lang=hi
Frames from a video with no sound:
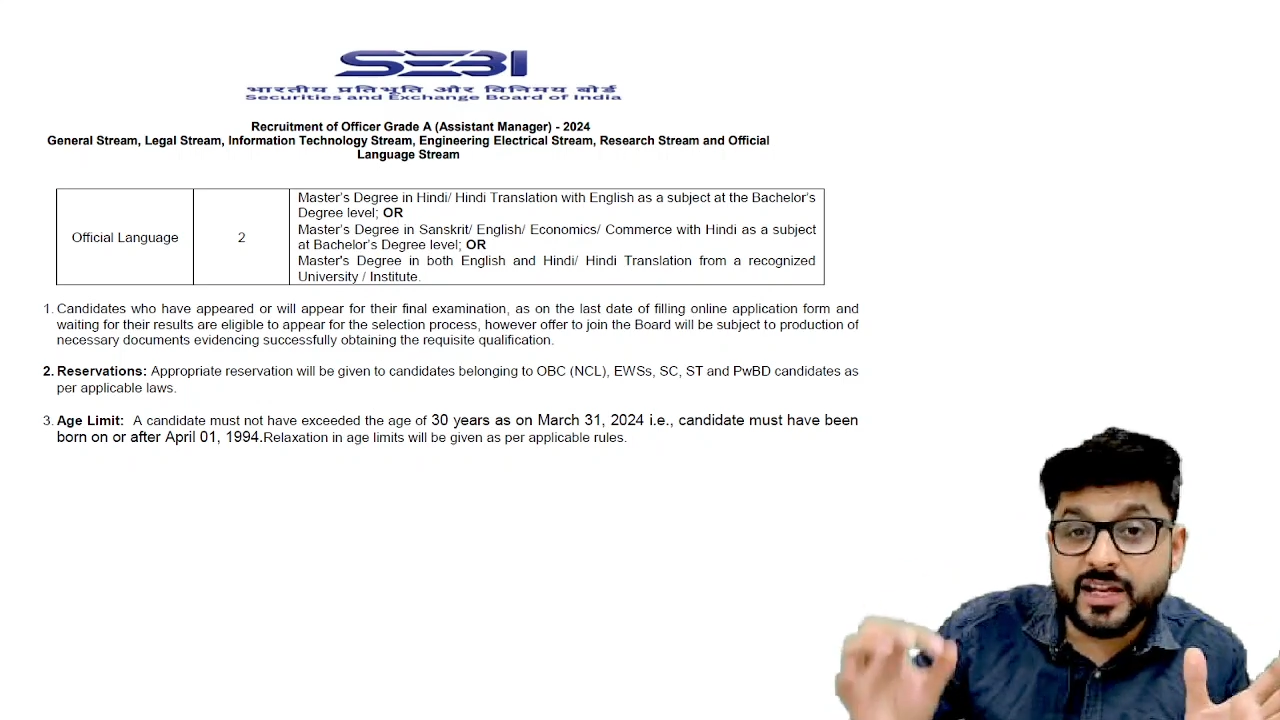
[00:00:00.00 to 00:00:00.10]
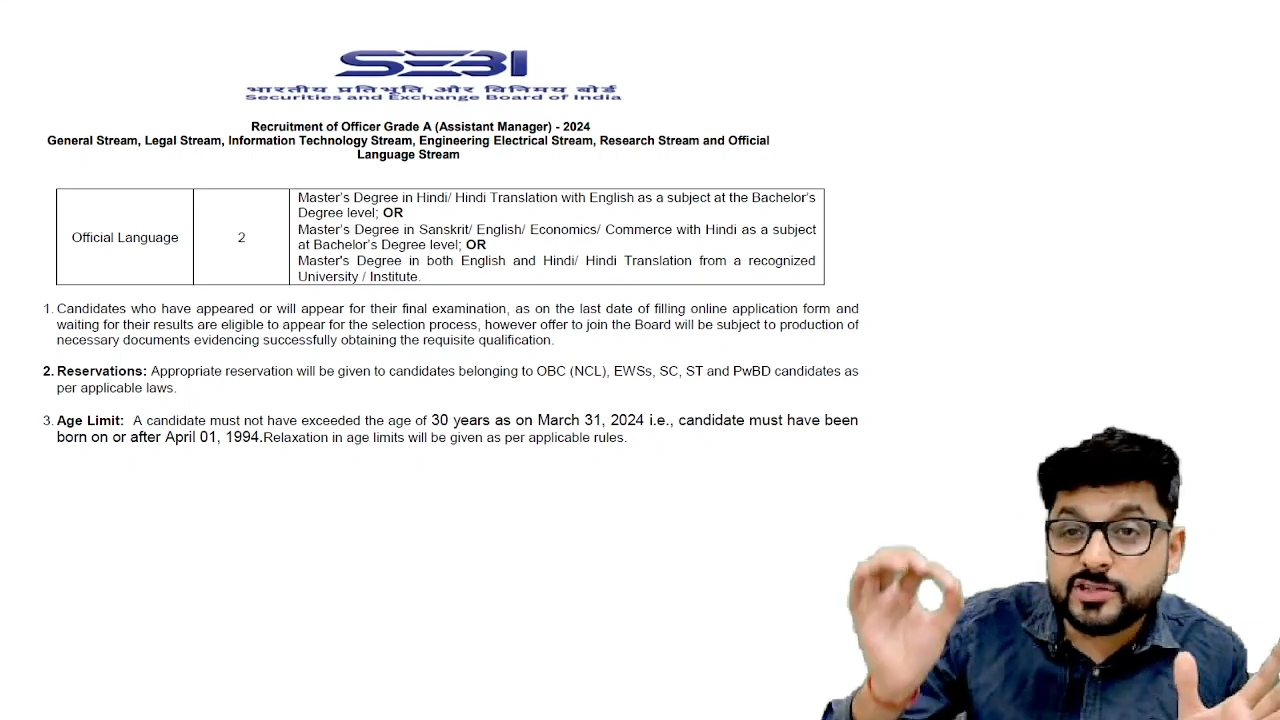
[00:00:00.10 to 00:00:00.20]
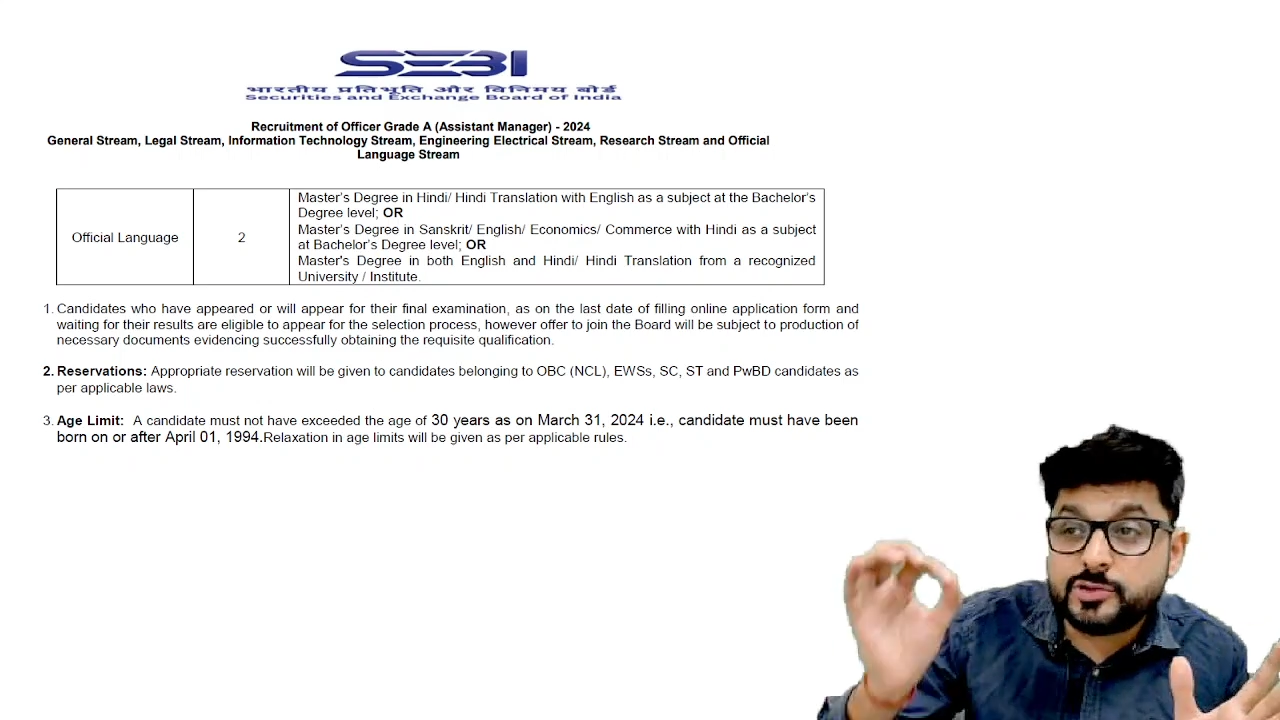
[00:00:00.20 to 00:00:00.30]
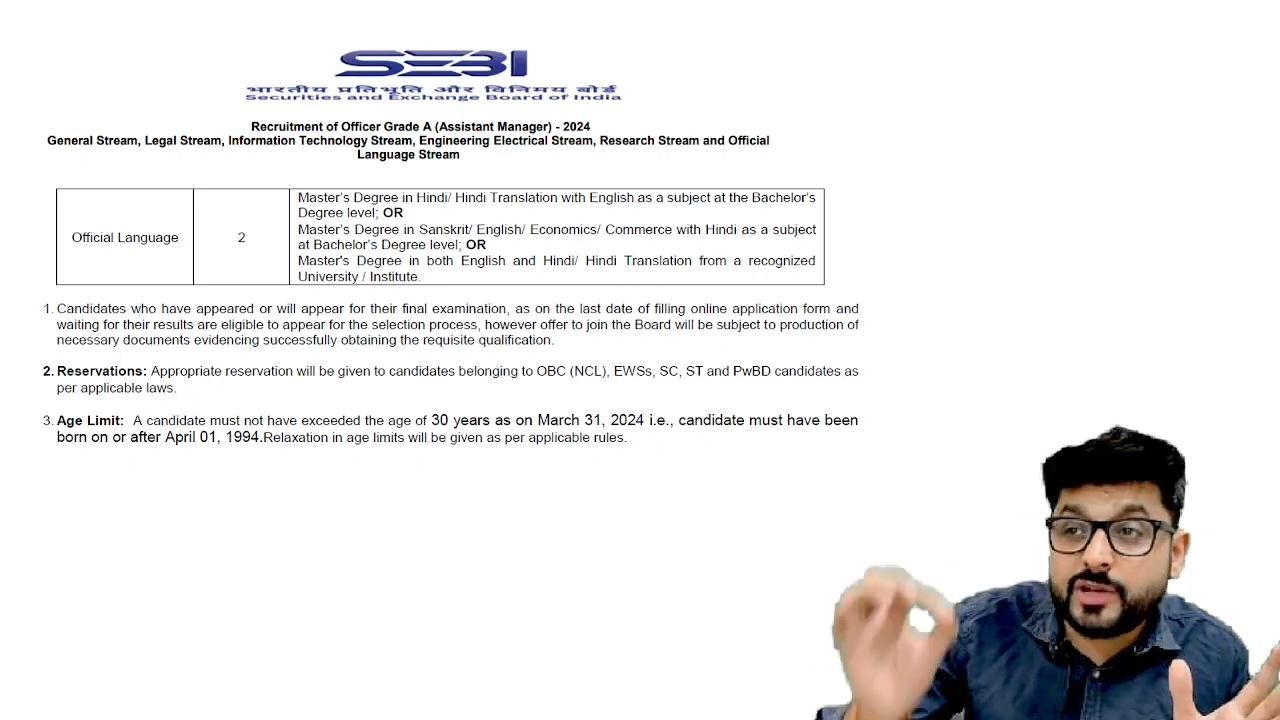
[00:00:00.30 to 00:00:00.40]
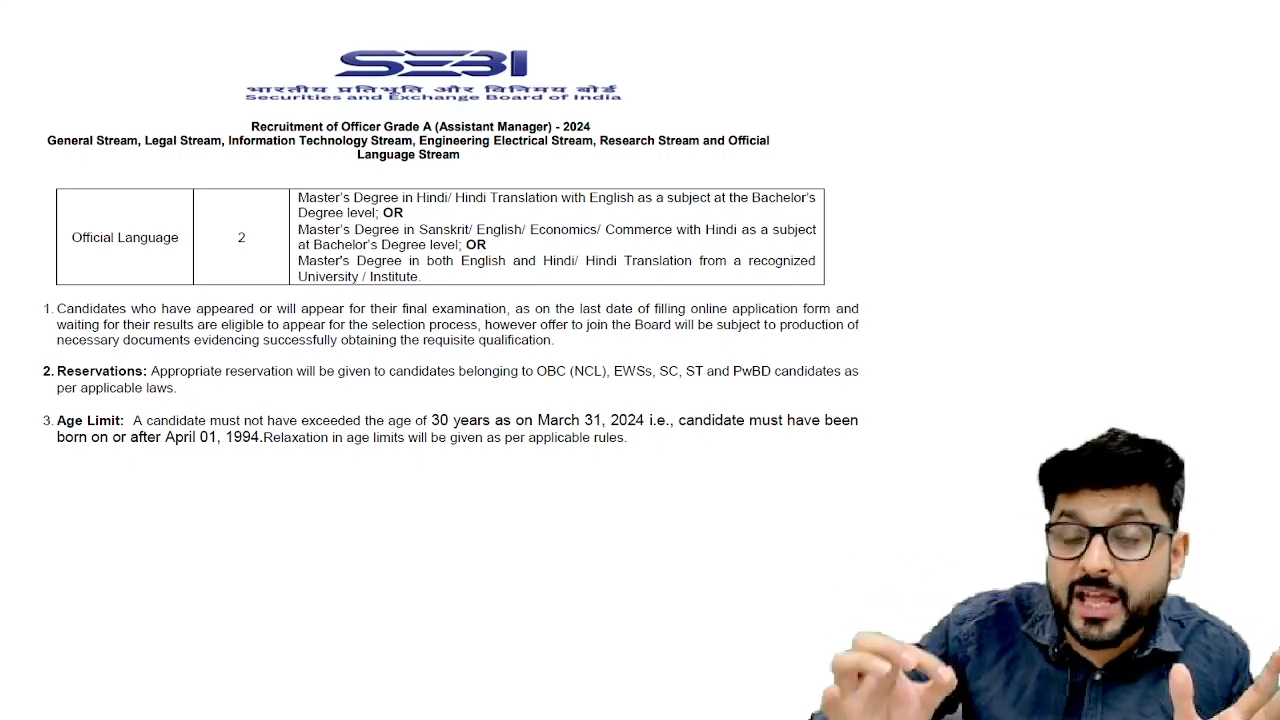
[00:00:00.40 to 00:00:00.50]

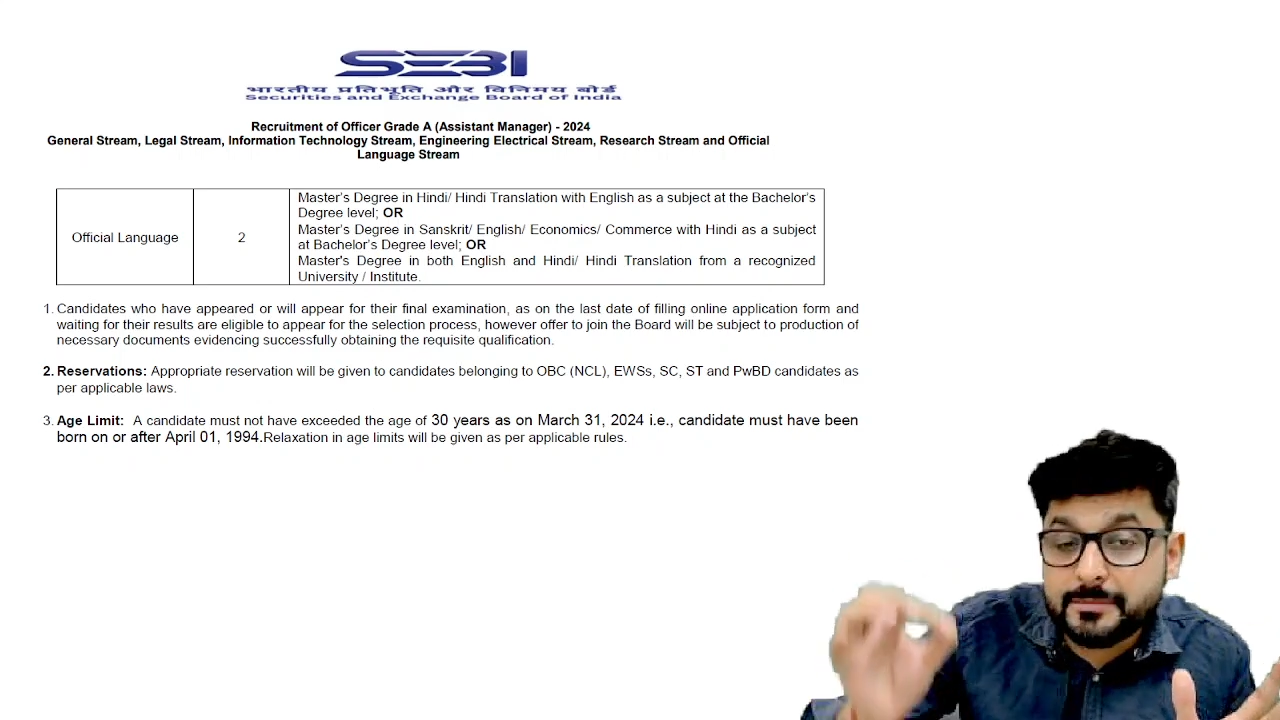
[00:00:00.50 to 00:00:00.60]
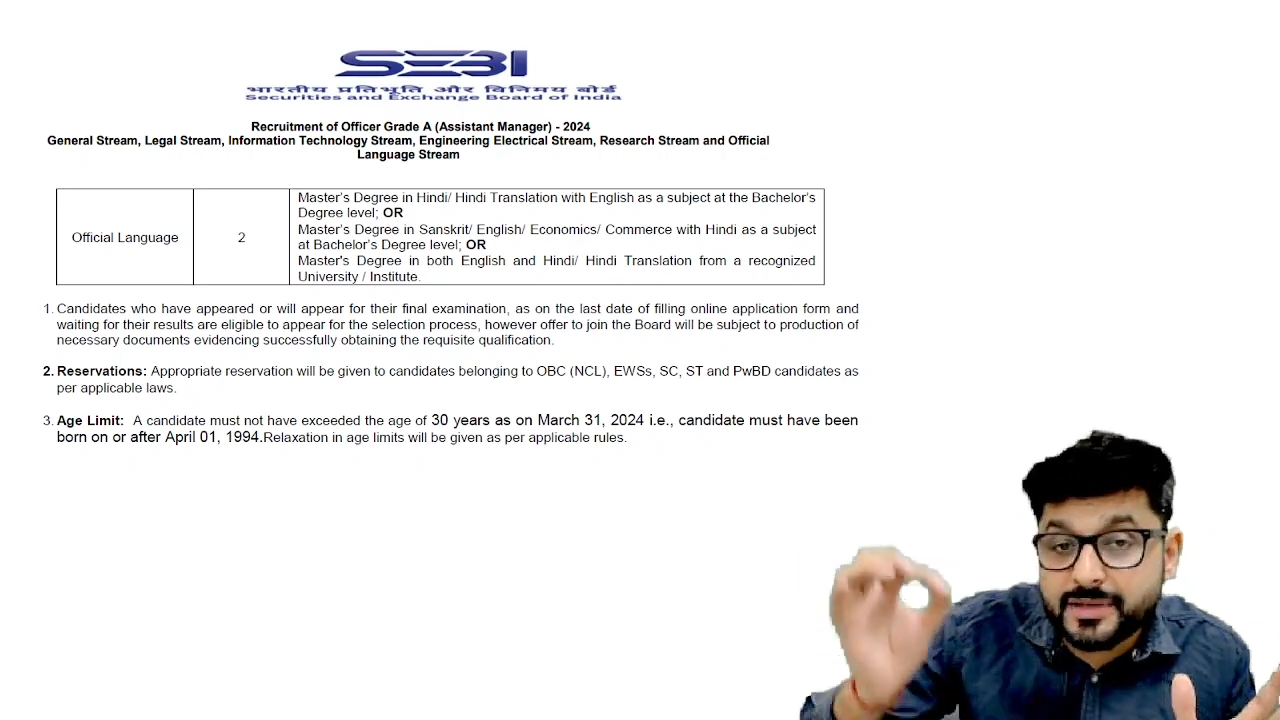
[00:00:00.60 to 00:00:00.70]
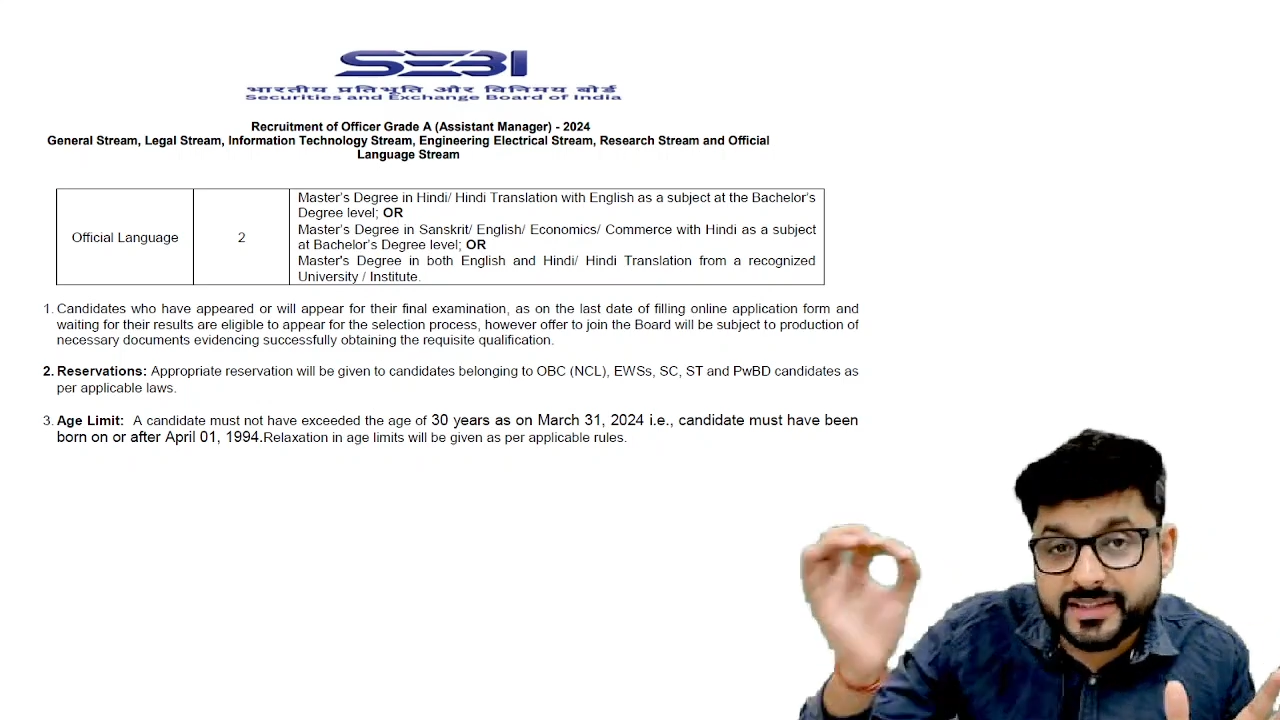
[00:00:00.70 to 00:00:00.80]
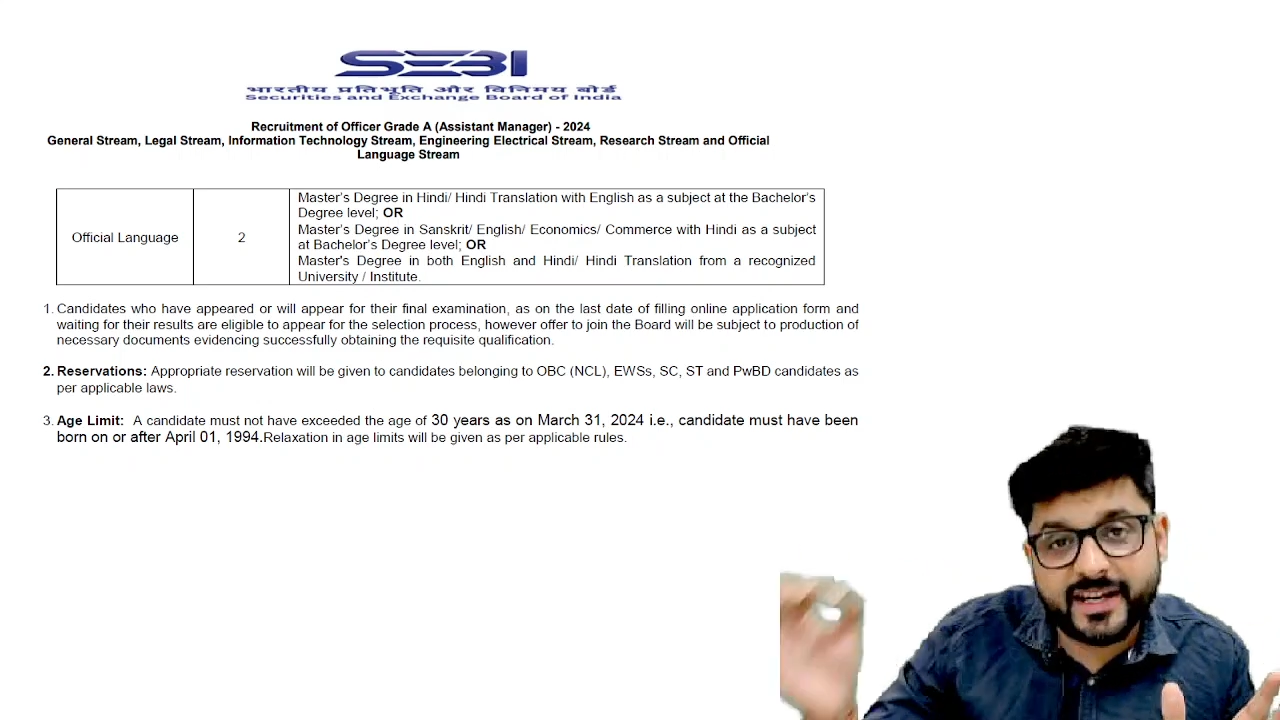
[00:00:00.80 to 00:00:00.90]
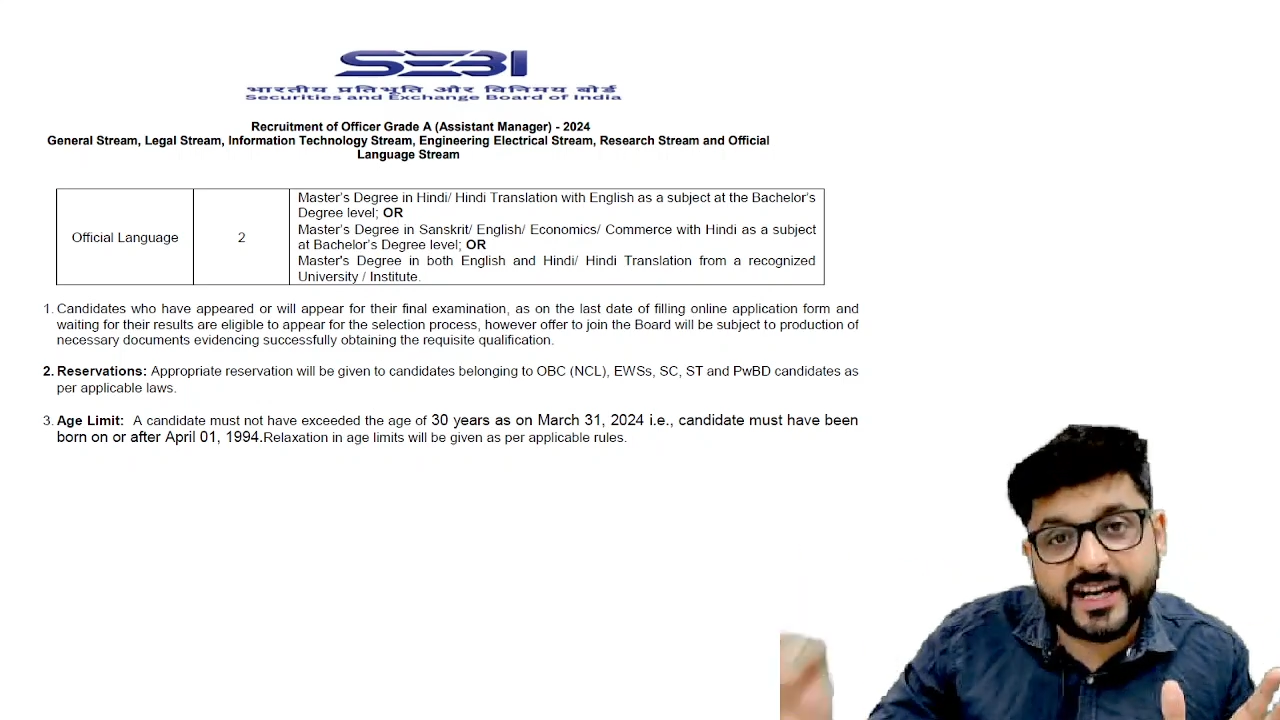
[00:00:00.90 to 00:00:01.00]
जुलाई मंथ के